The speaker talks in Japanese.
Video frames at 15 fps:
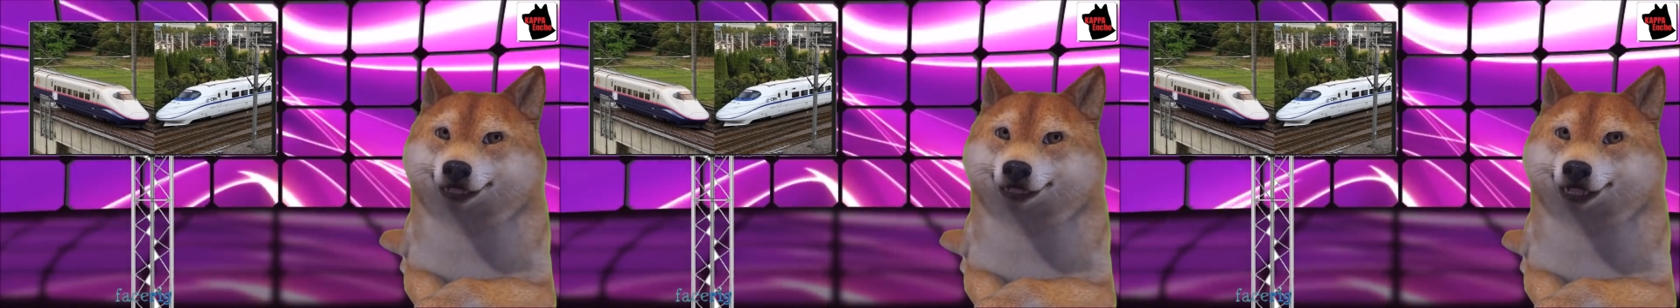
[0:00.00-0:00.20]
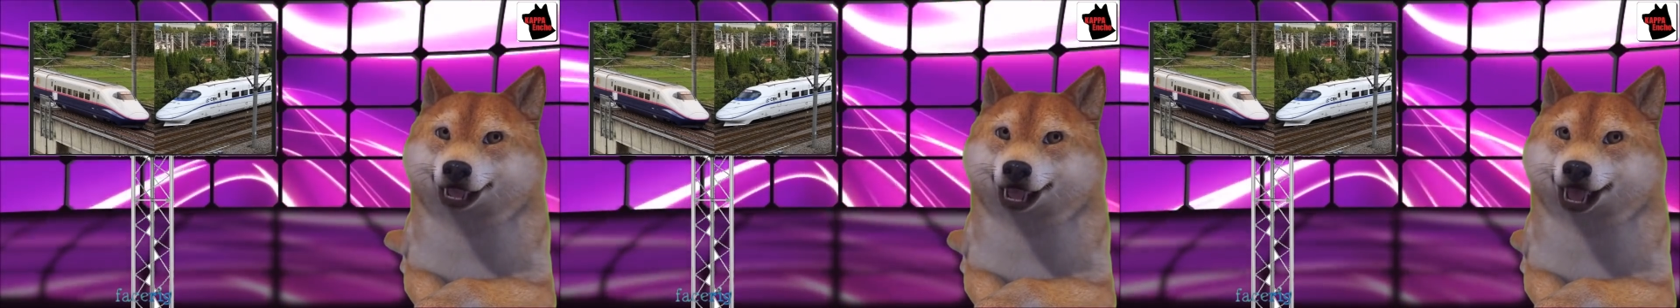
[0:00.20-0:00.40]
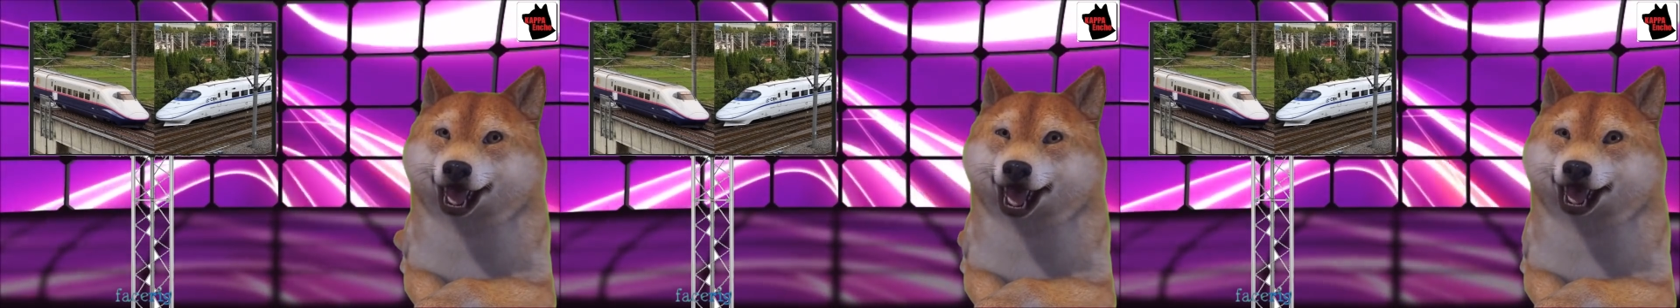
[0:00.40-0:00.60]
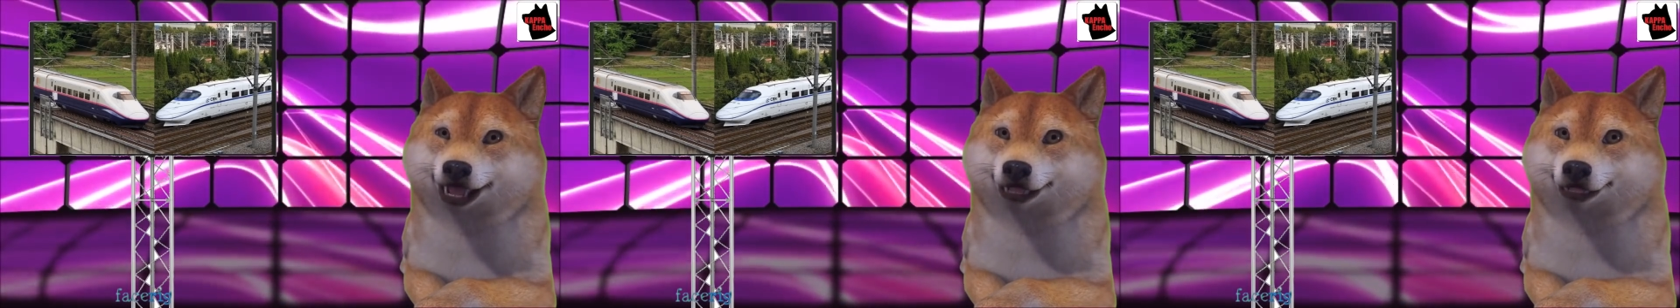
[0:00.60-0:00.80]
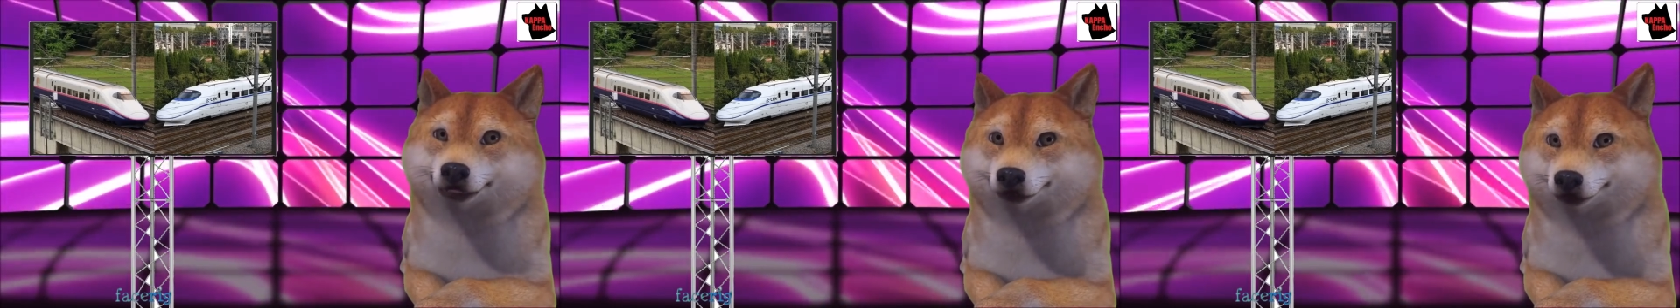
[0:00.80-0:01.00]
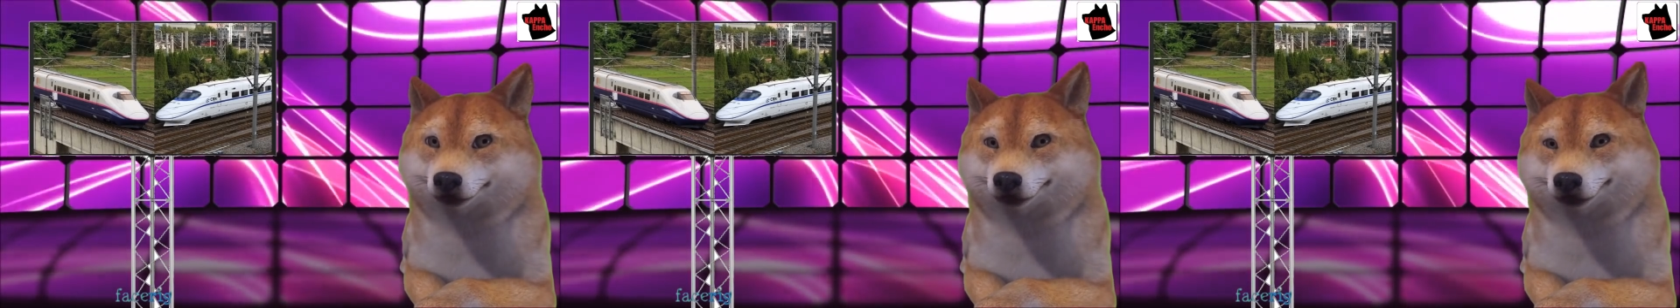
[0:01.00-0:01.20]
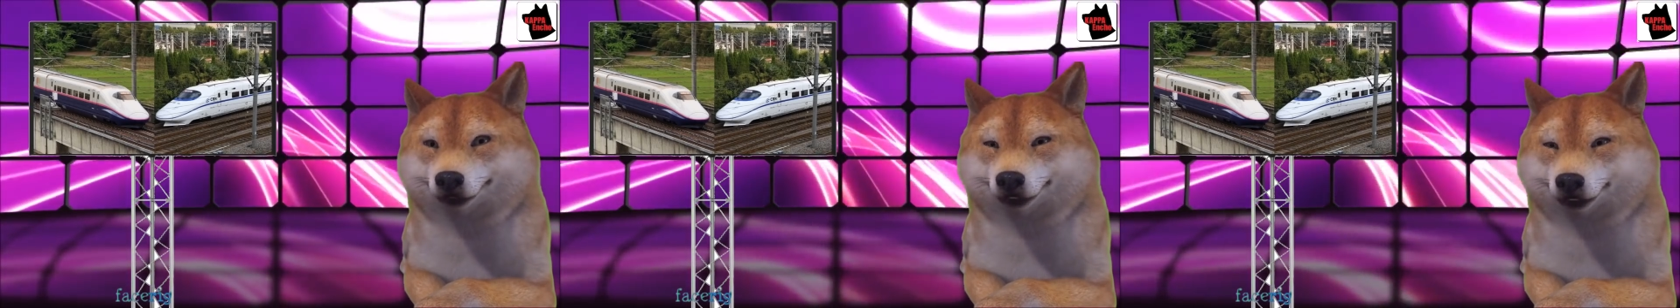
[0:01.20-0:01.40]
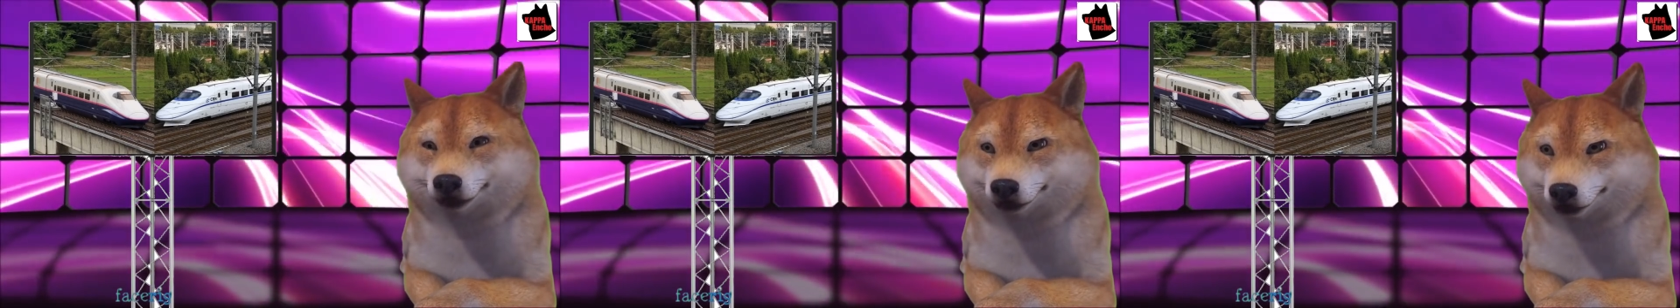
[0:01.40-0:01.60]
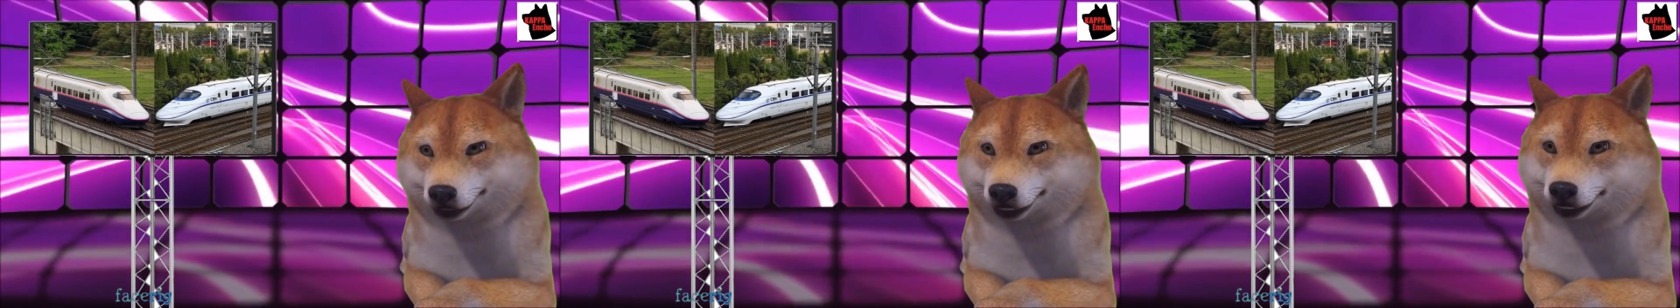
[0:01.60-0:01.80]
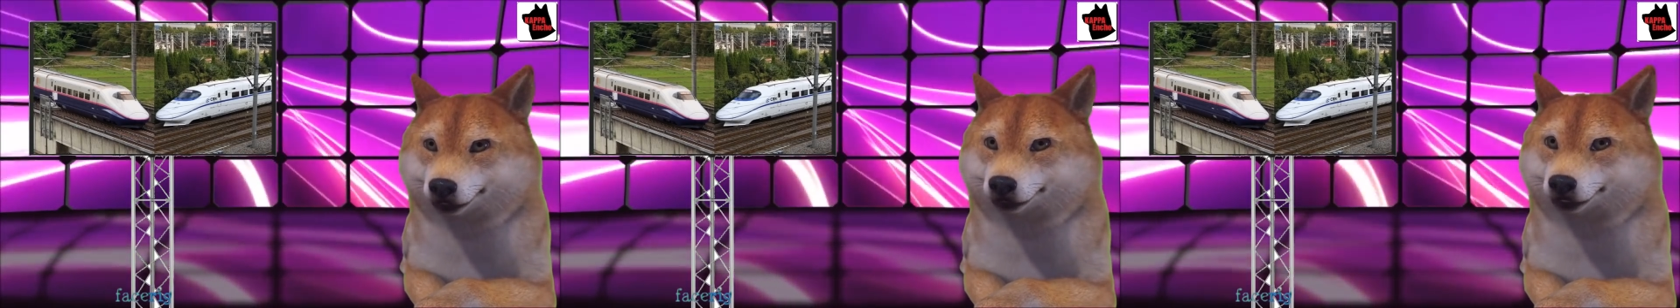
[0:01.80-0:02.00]
のお話ですかね。なんか
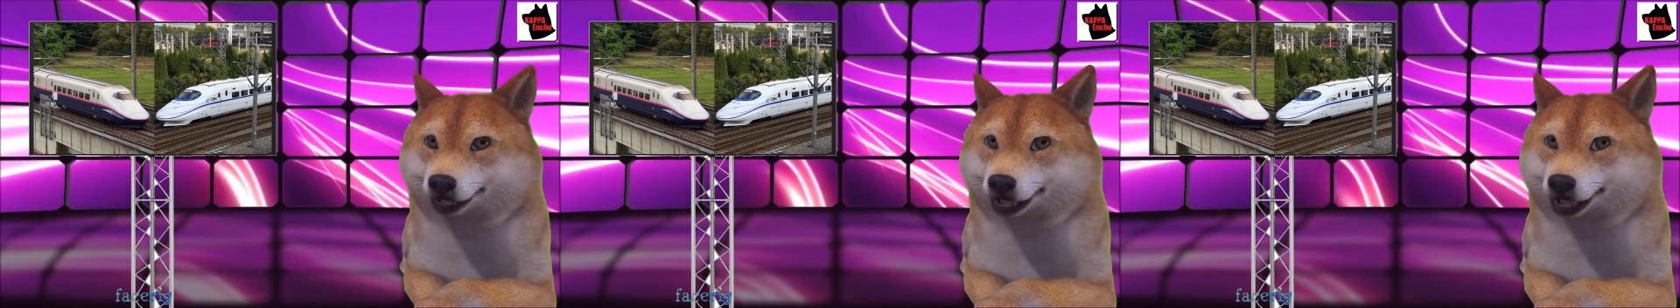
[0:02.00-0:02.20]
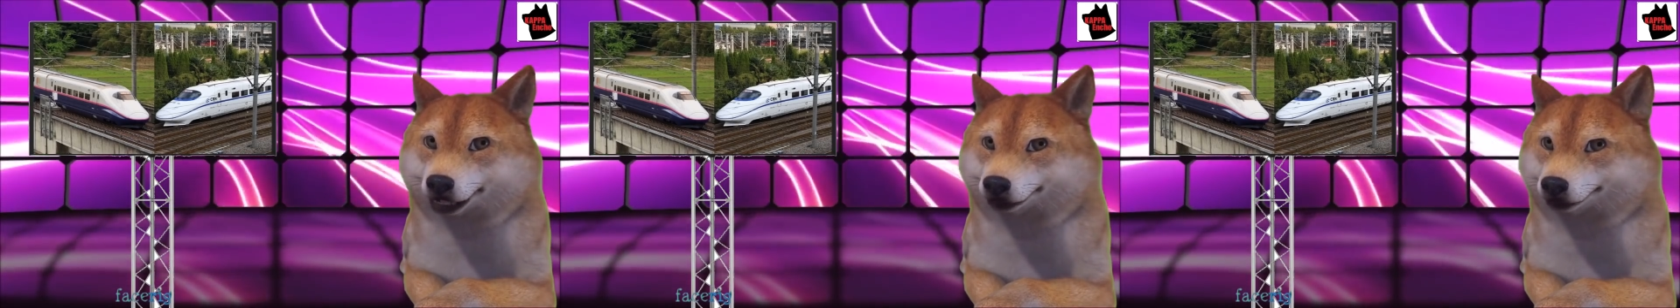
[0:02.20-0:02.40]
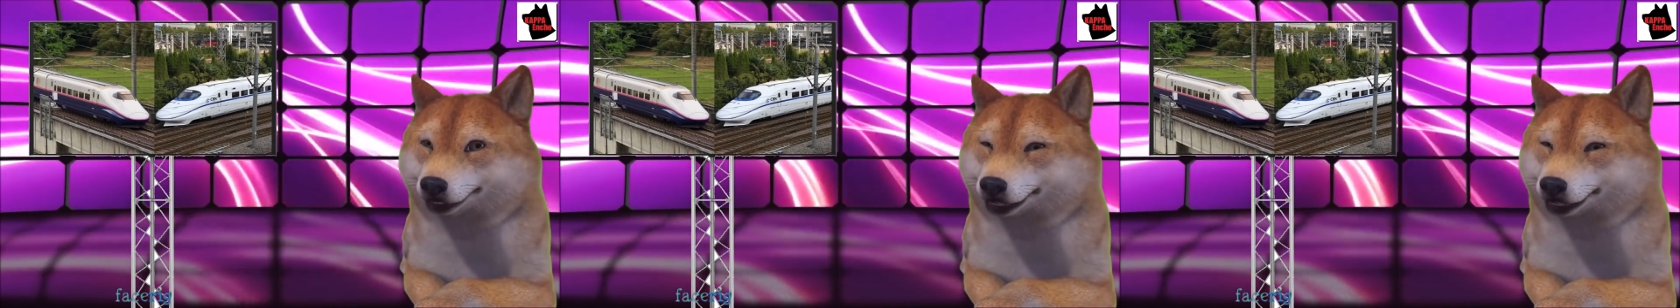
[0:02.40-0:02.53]
中国高速